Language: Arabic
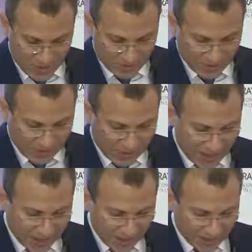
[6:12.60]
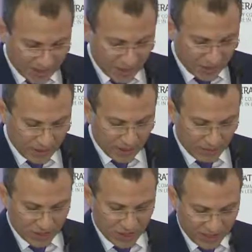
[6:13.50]
من خلال إطراق
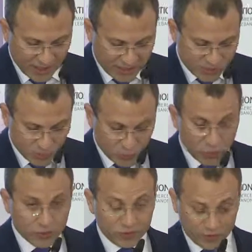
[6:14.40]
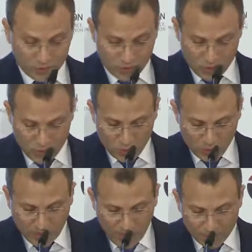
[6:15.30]
مشاريع السدود
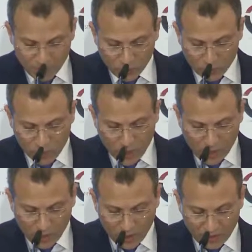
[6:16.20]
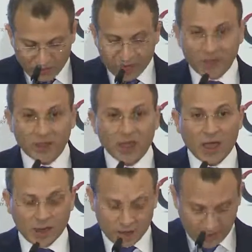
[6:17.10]
ونعمل على وقف
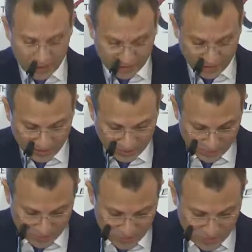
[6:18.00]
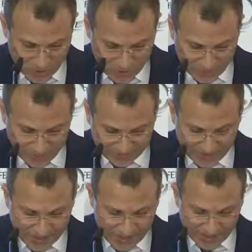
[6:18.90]
عرقلتها
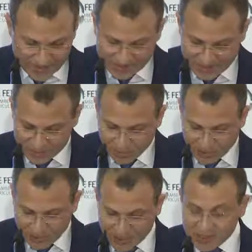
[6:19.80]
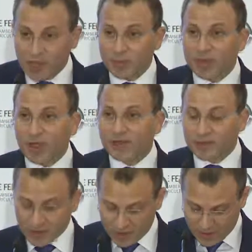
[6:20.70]
وكذلك استثمرنا سابقا
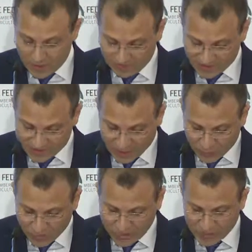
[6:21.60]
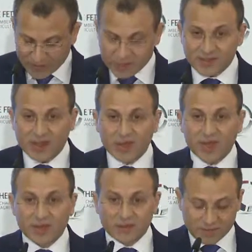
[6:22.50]
في ثروة
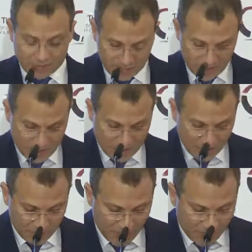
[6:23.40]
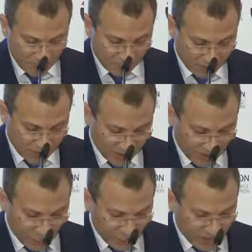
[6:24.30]
الاتصالات إيمانا
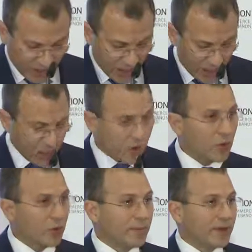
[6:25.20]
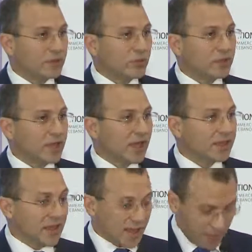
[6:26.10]
بتطورها ومردودها
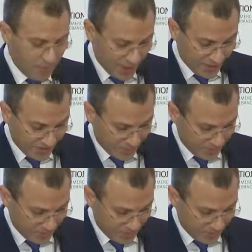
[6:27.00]
الدائمين